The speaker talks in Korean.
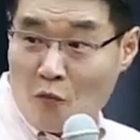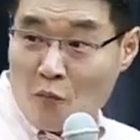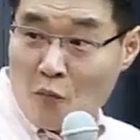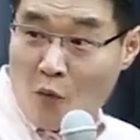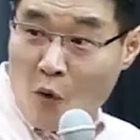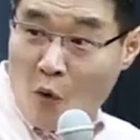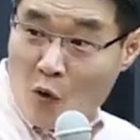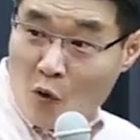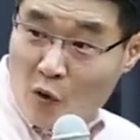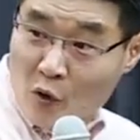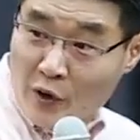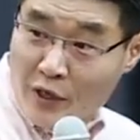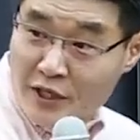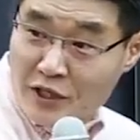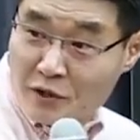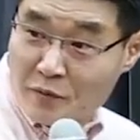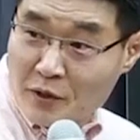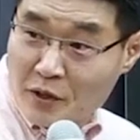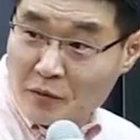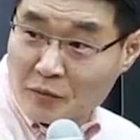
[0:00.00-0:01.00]

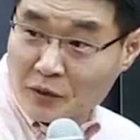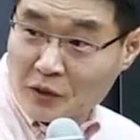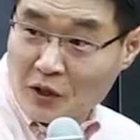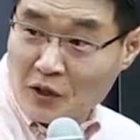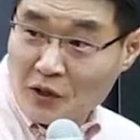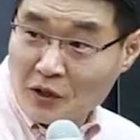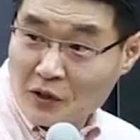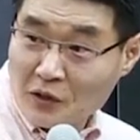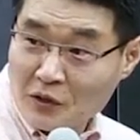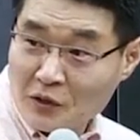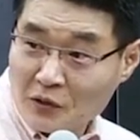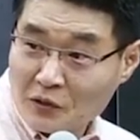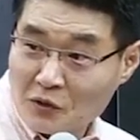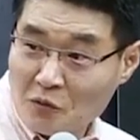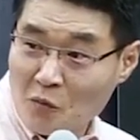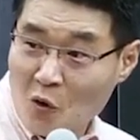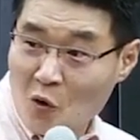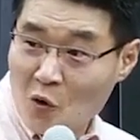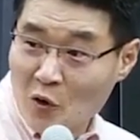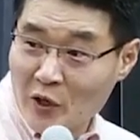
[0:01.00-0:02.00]
몽골의 지배로부터
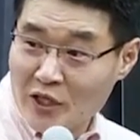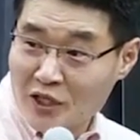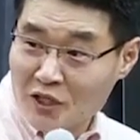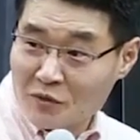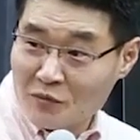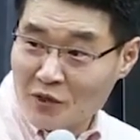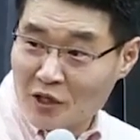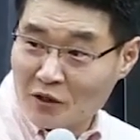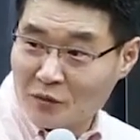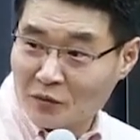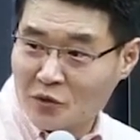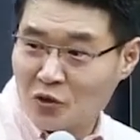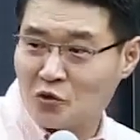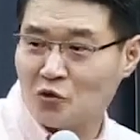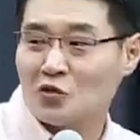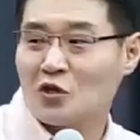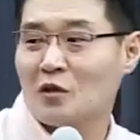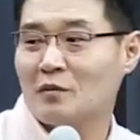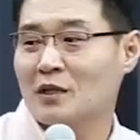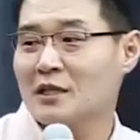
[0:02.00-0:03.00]
또 몽골의 침략으로부터
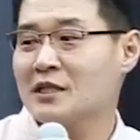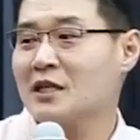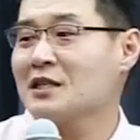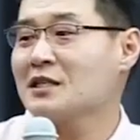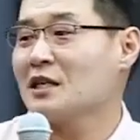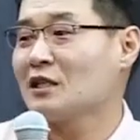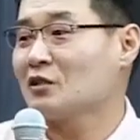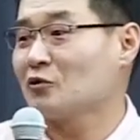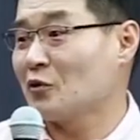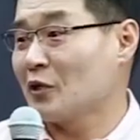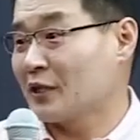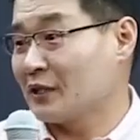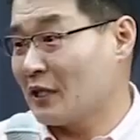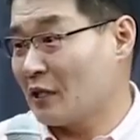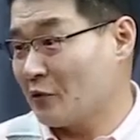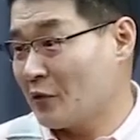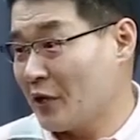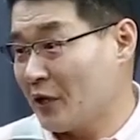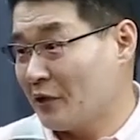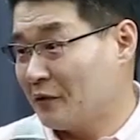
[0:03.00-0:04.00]
유럽을 세상을
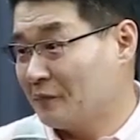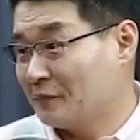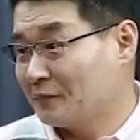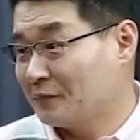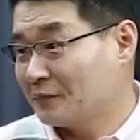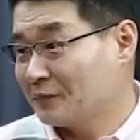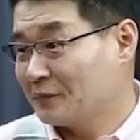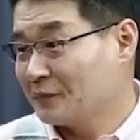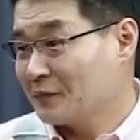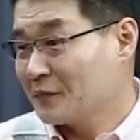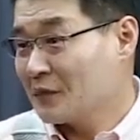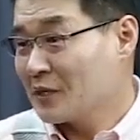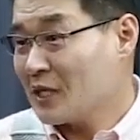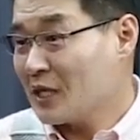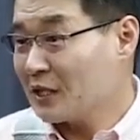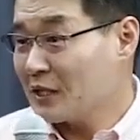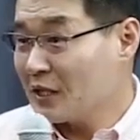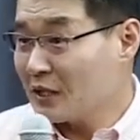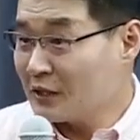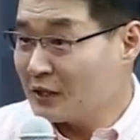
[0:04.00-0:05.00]
구했다고 해요.
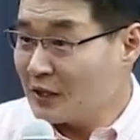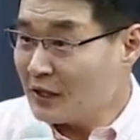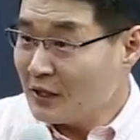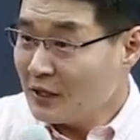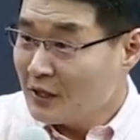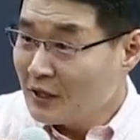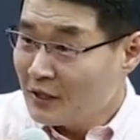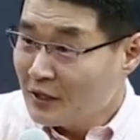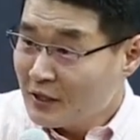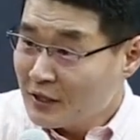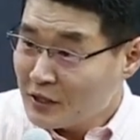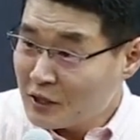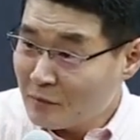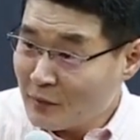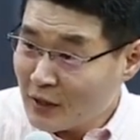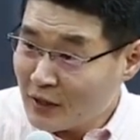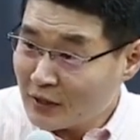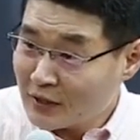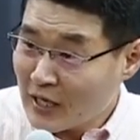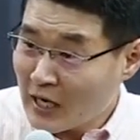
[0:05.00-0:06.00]
자기네들이
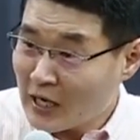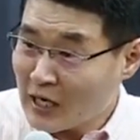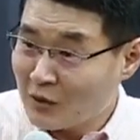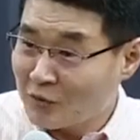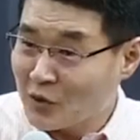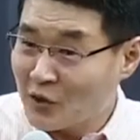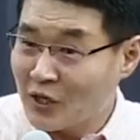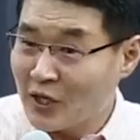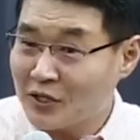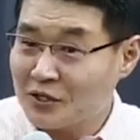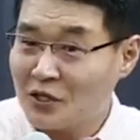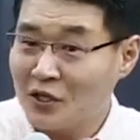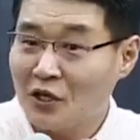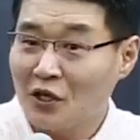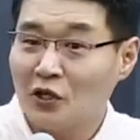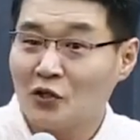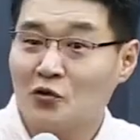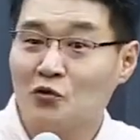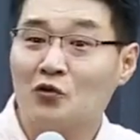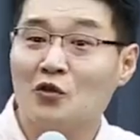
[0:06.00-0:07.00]
지배를 당함으로
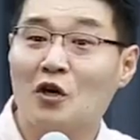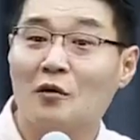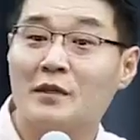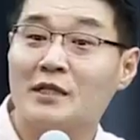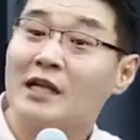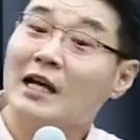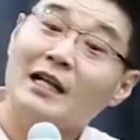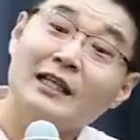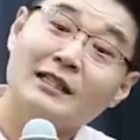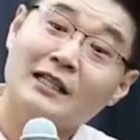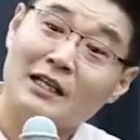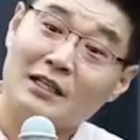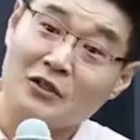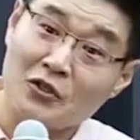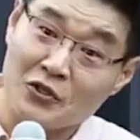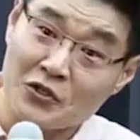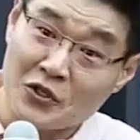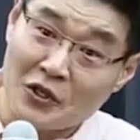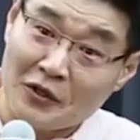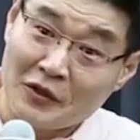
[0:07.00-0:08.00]
인해서 유럽이
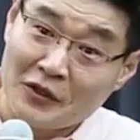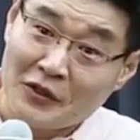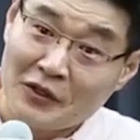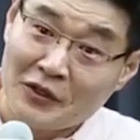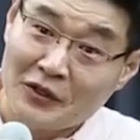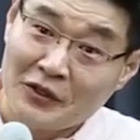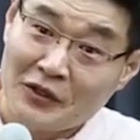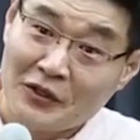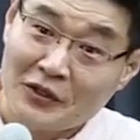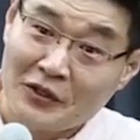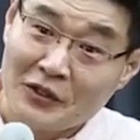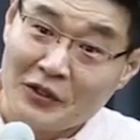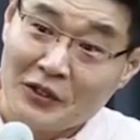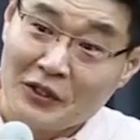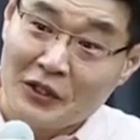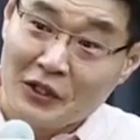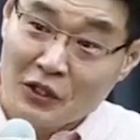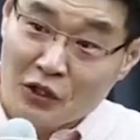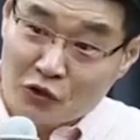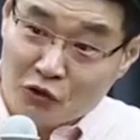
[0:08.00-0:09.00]
살았다는 거죠.
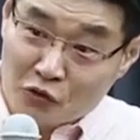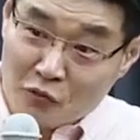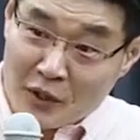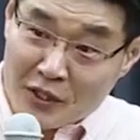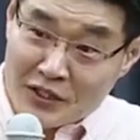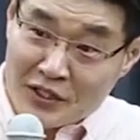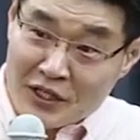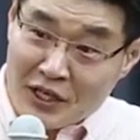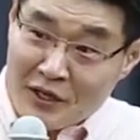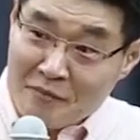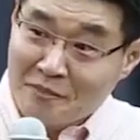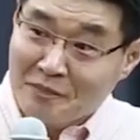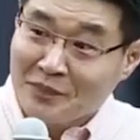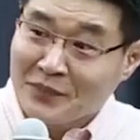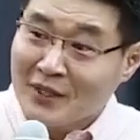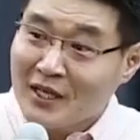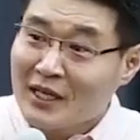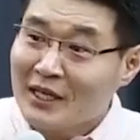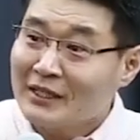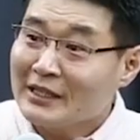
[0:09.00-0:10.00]
두 번째,
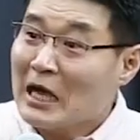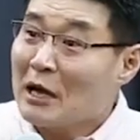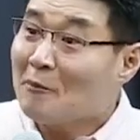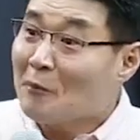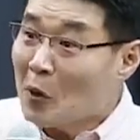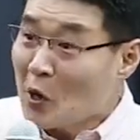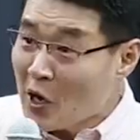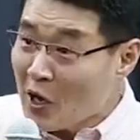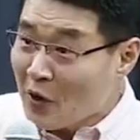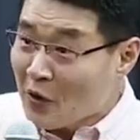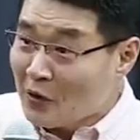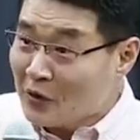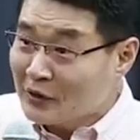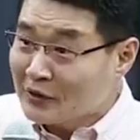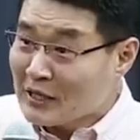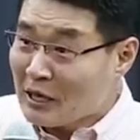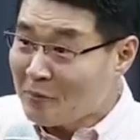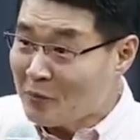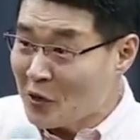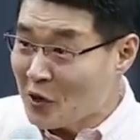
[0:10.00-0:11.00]

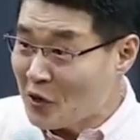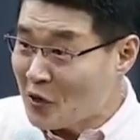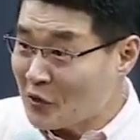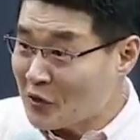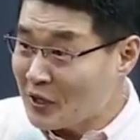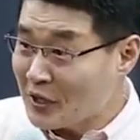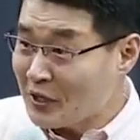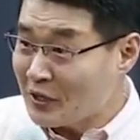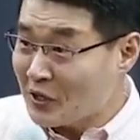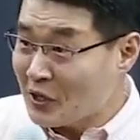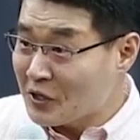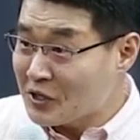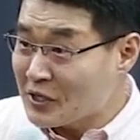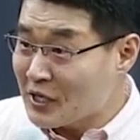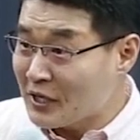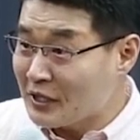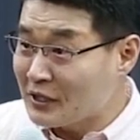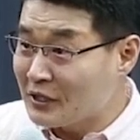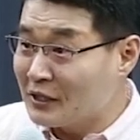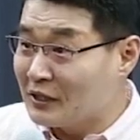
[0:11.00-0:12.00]
나폴레옹. 나폴레옹이
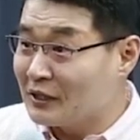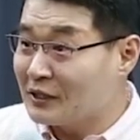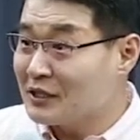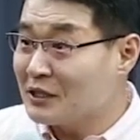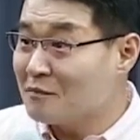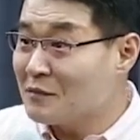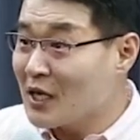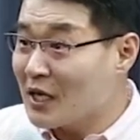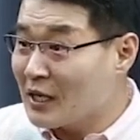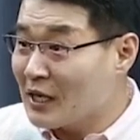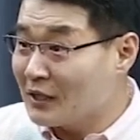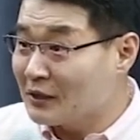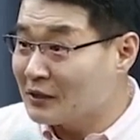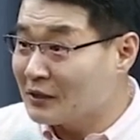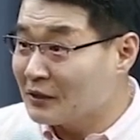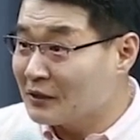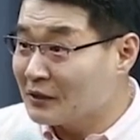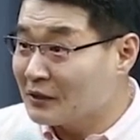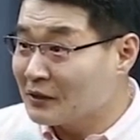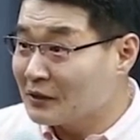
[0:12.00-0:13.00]
러시아를
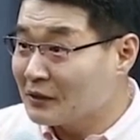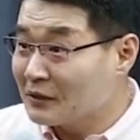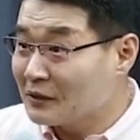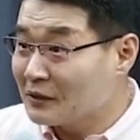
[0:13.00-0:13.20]
침략한